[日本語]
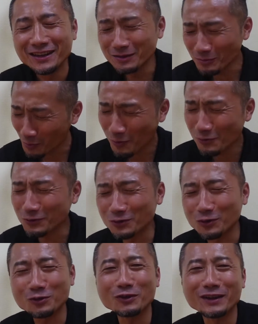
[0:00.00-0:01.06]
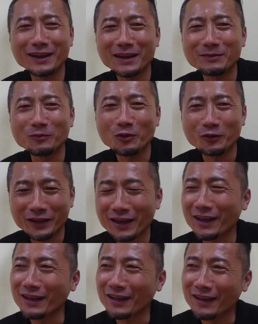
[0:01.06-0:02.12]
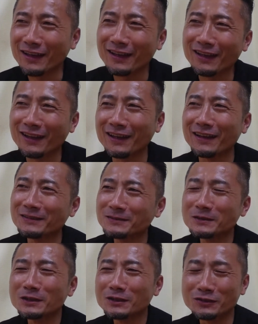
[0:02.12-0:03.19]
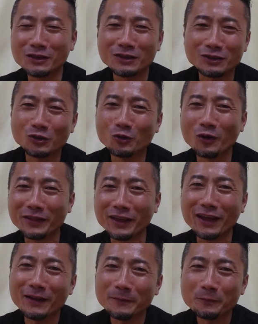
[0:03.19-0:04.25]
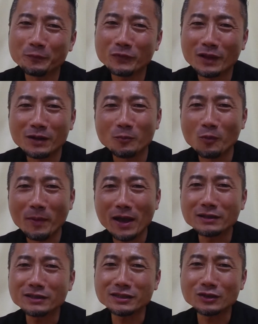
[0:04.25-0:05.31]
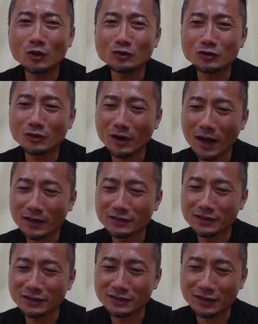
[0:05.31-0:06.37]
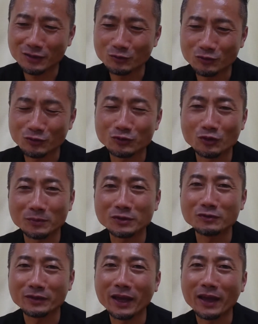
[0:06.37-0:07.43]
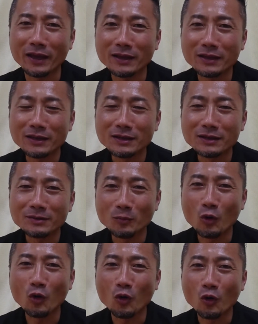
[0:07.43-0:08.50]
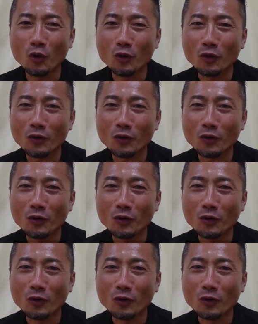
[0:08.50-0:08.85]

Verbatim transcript: 何も文句言うことはないもうね、えー、ね、今日はねもう毎日48っていう数字を見るんでも